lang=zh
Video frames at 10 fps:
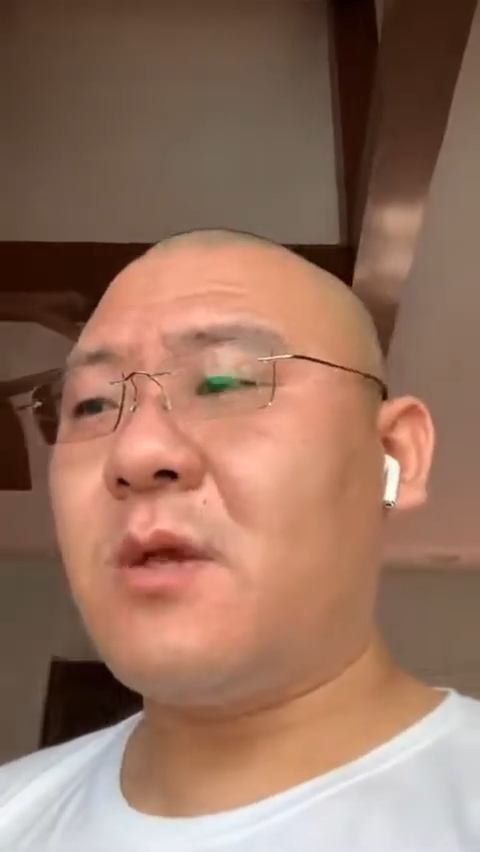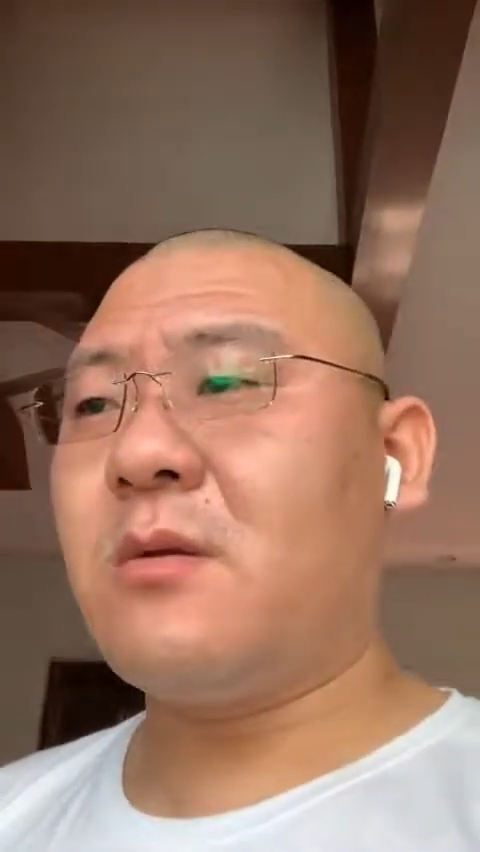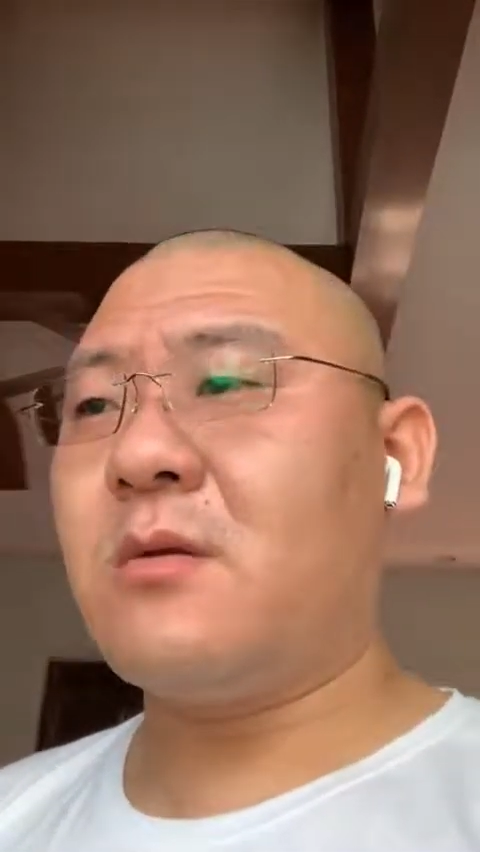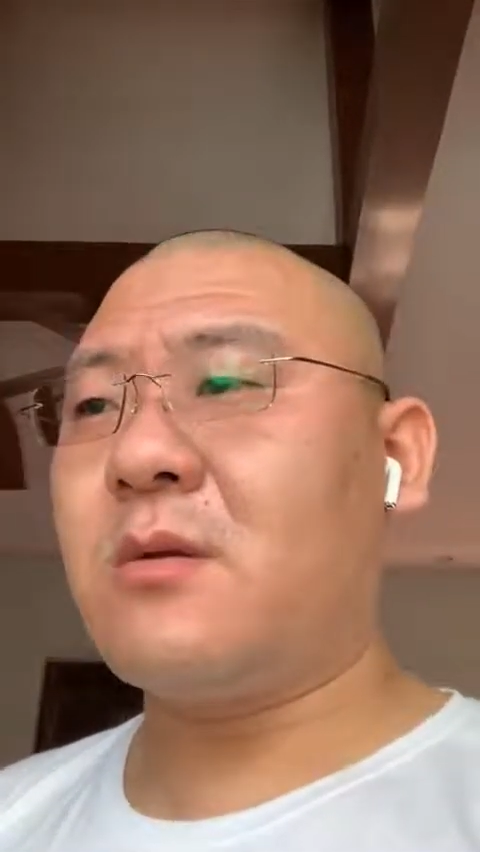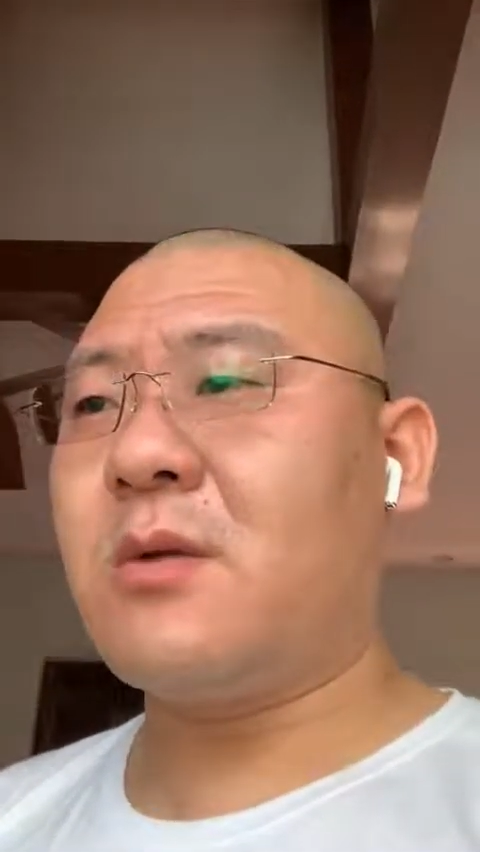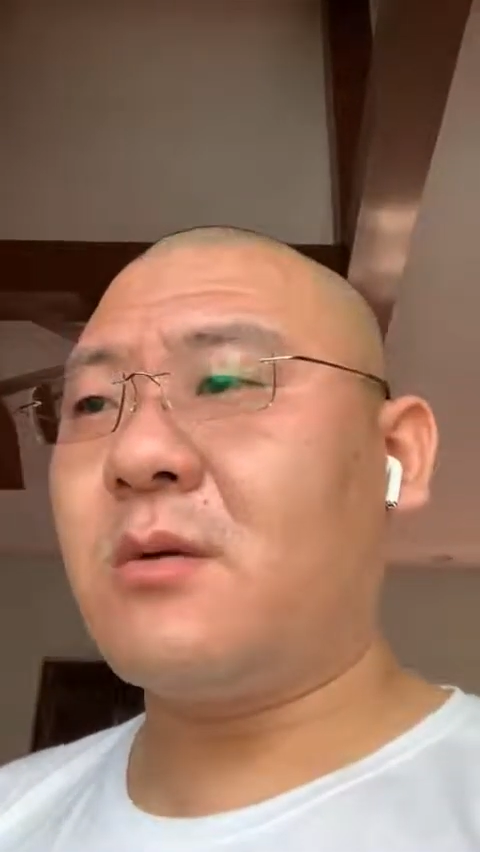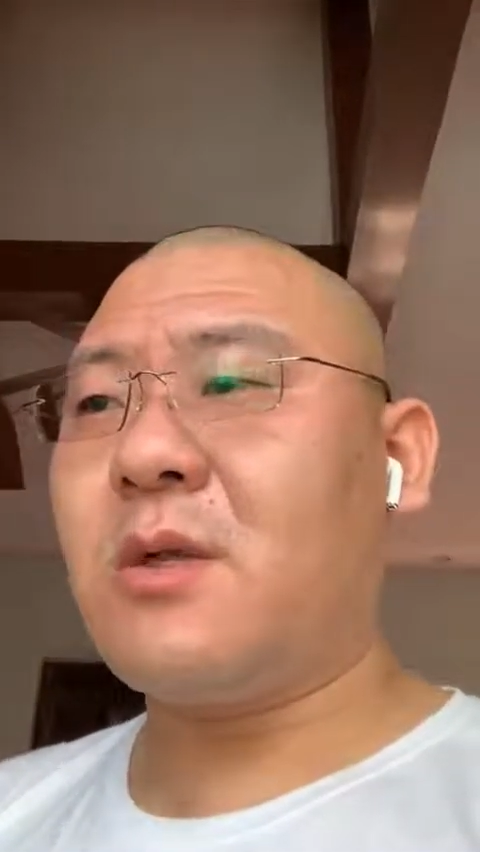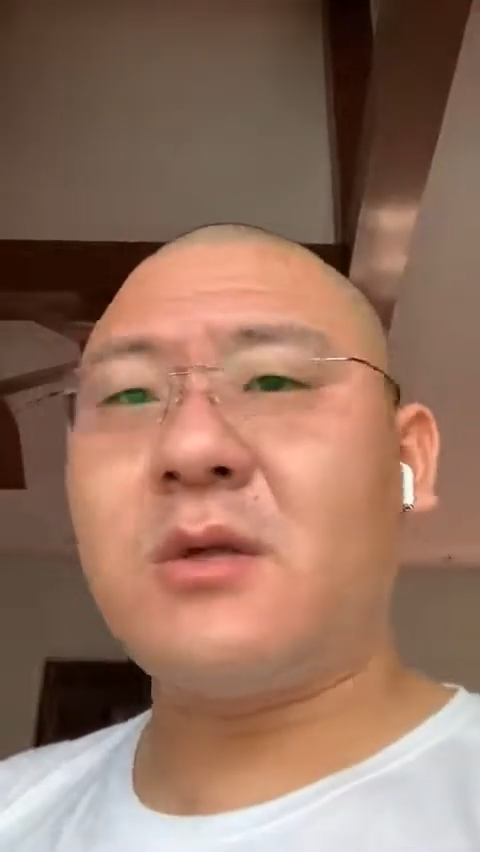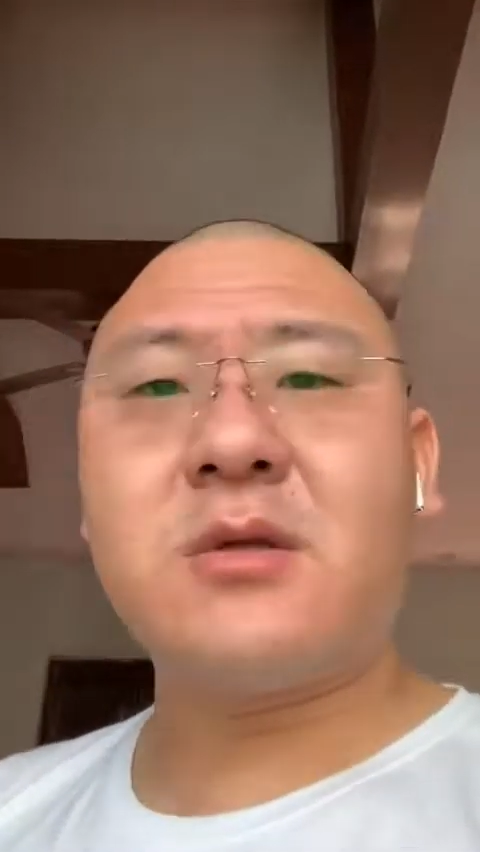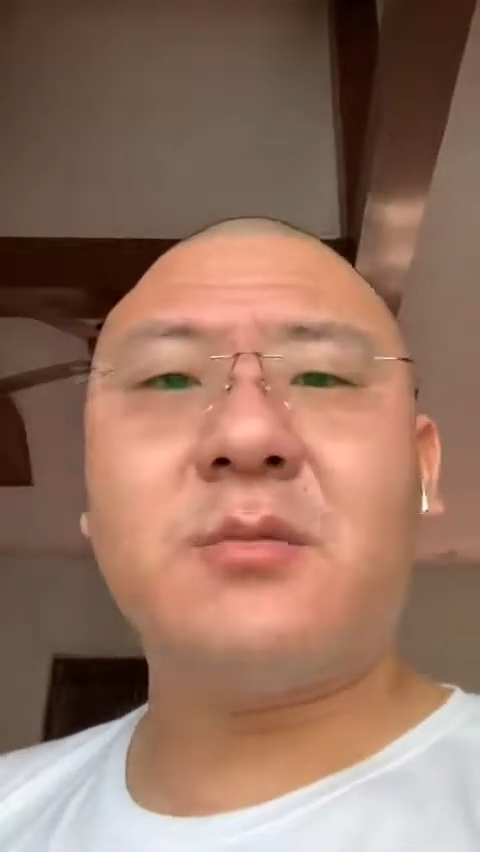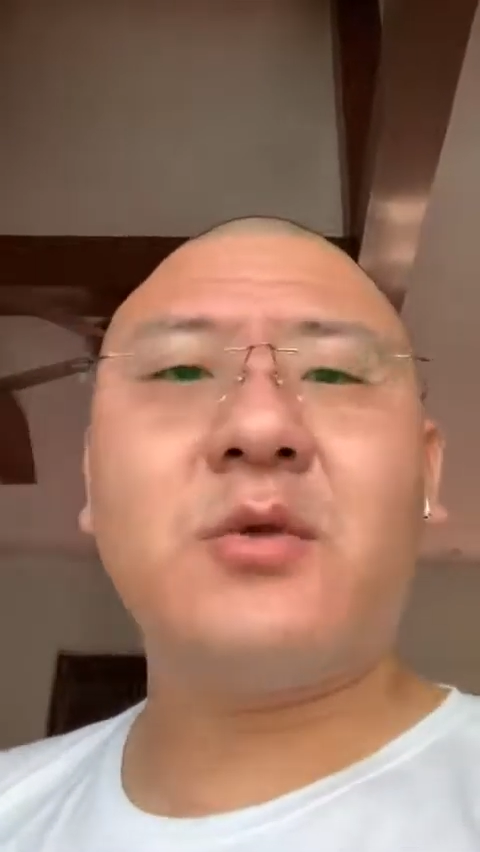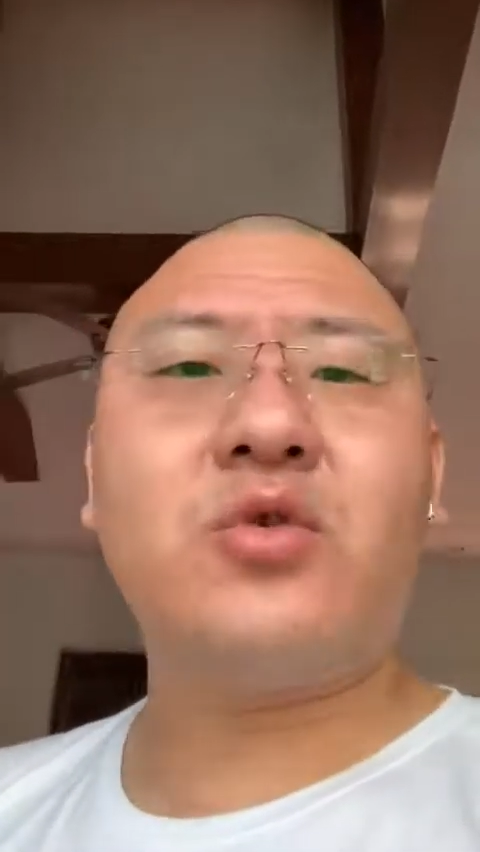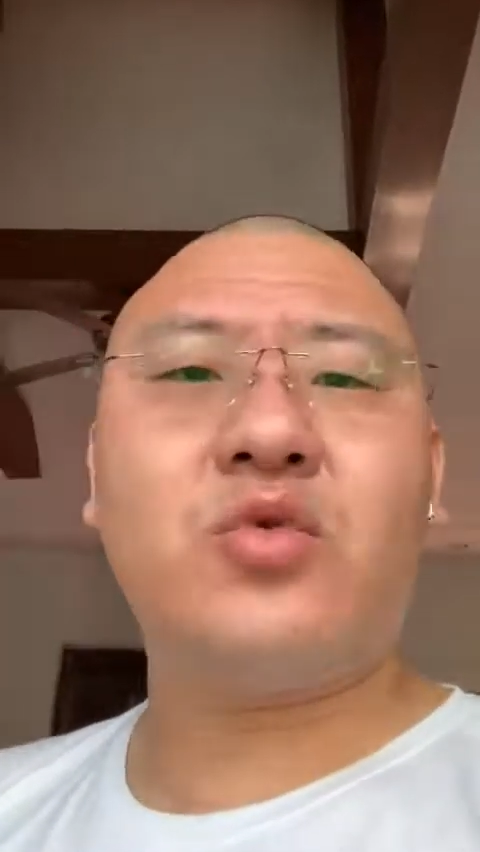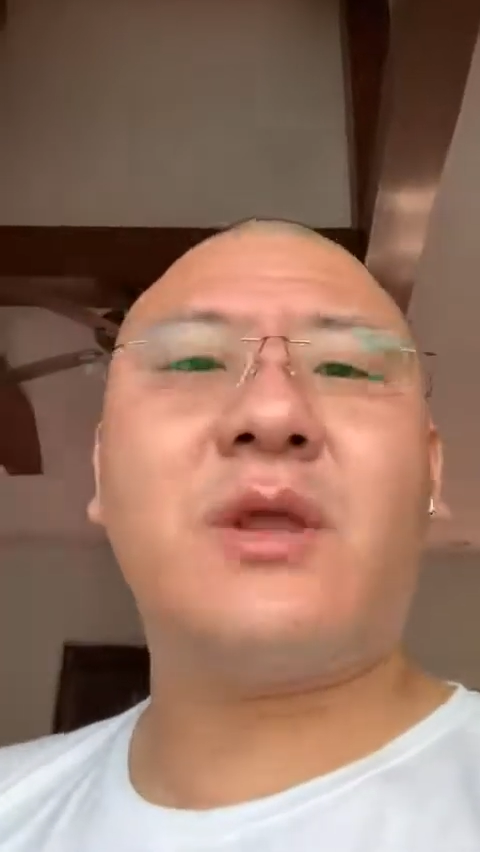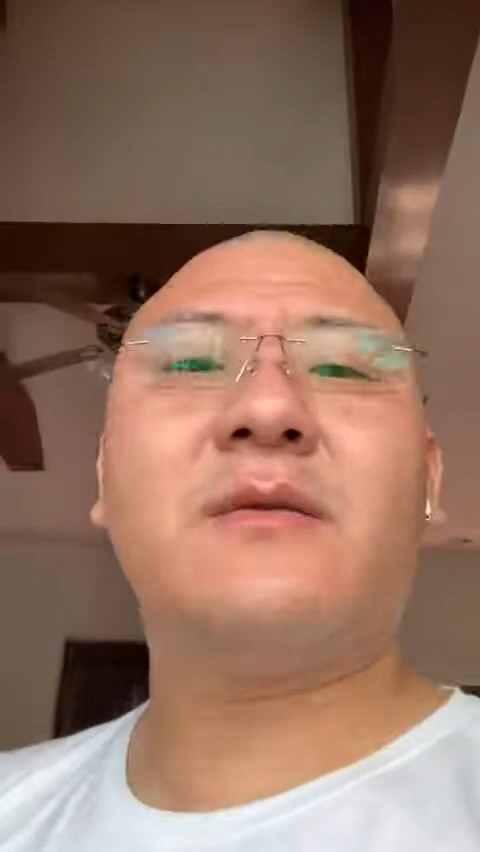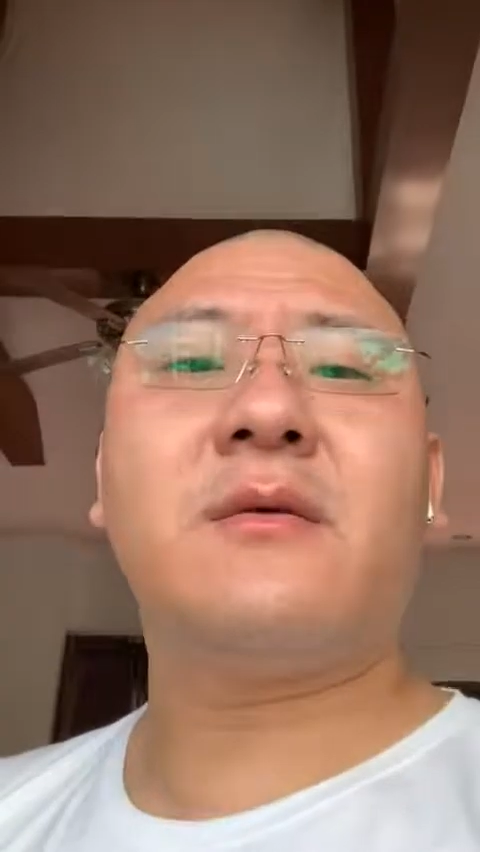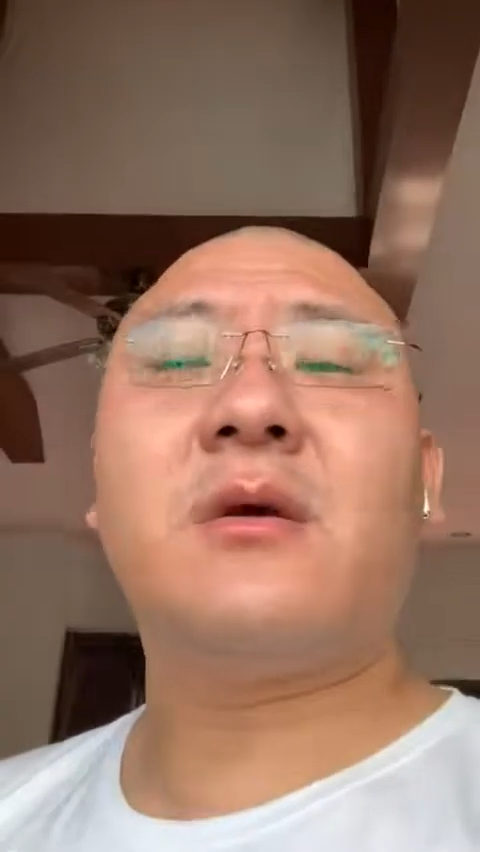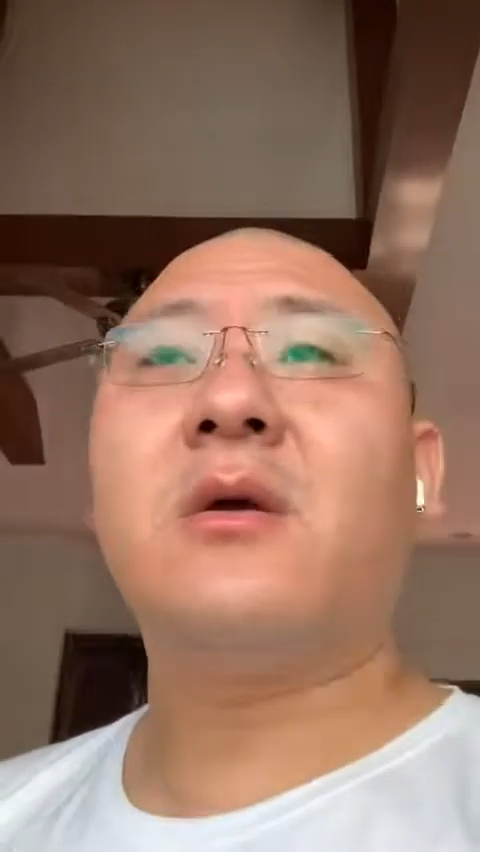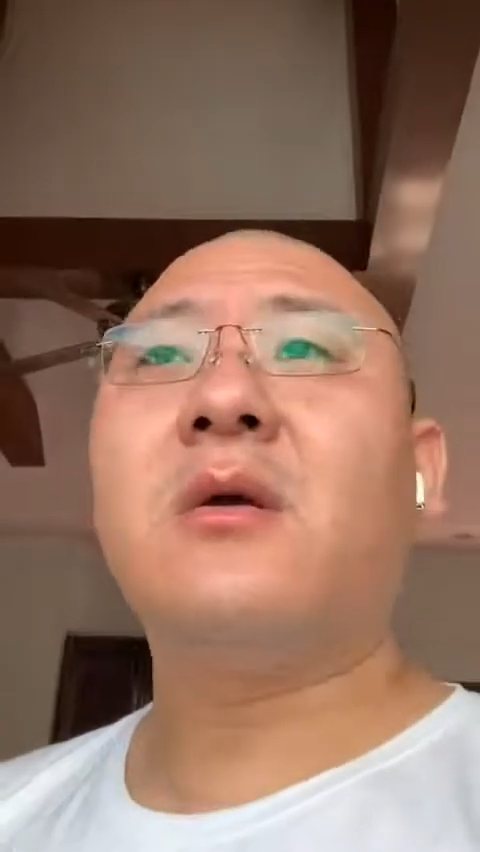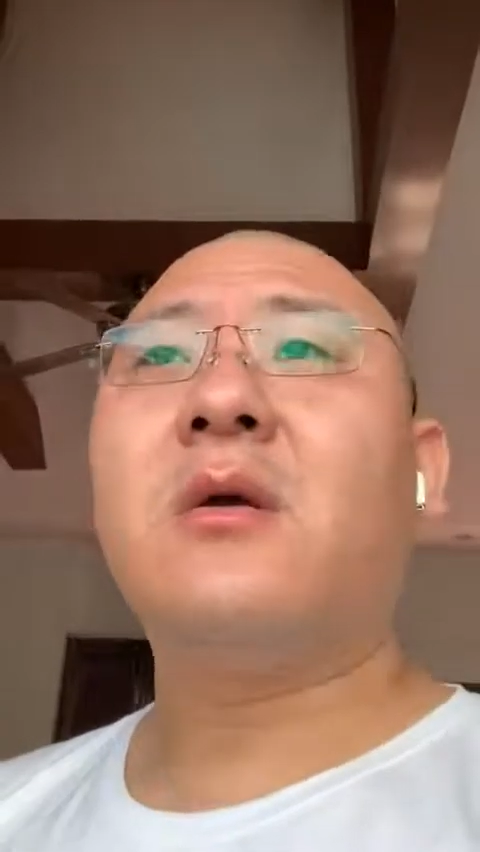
就是到底是怎么选择，